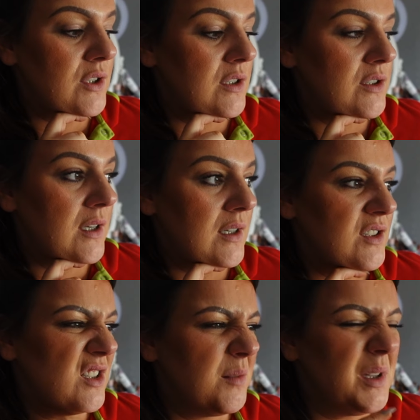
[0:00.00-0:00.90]
siedzieć na
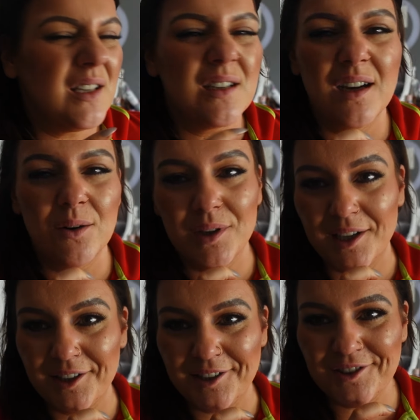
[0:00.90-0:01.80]
kasie, tak mnie targały
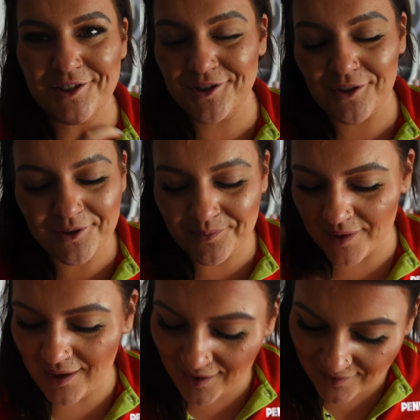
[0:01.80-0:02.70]
jajniki, że szok
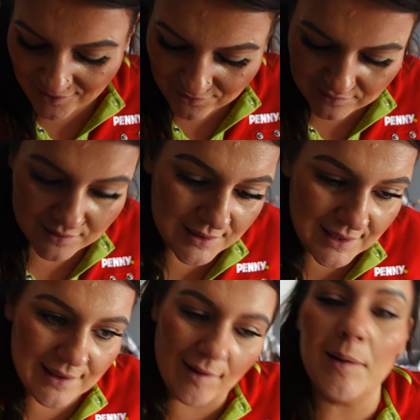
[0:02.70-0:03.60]
ale
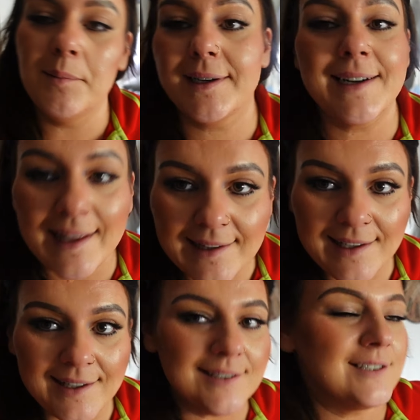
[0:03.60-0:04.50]
kurde dałam
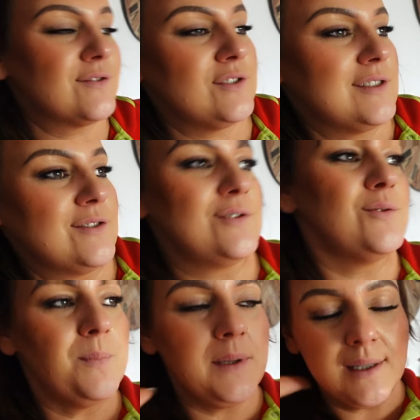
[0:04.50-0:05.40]
radę, jest wszystko
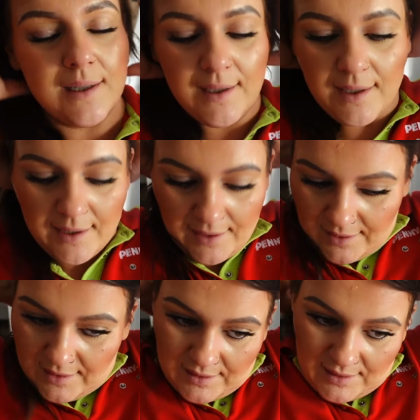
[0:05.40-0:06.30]
super
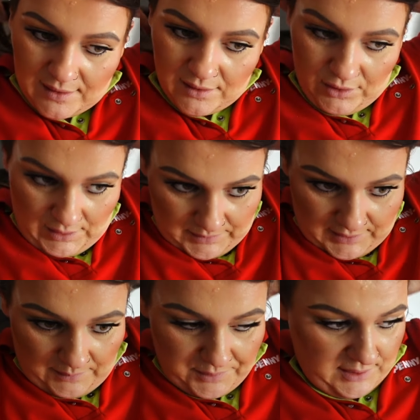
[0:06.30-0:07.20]
i
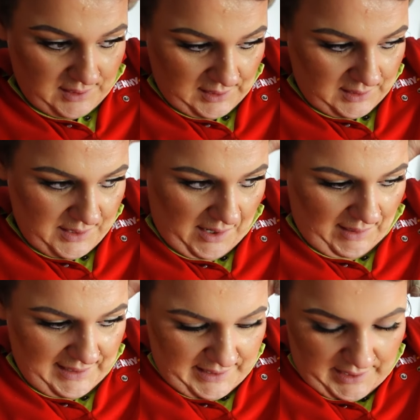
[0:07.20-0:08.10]
tabletka przestaje
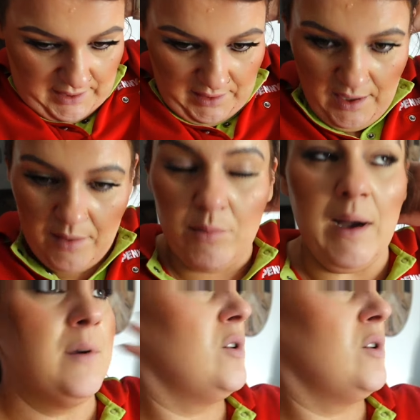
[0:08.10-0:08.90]
działać i bo mamy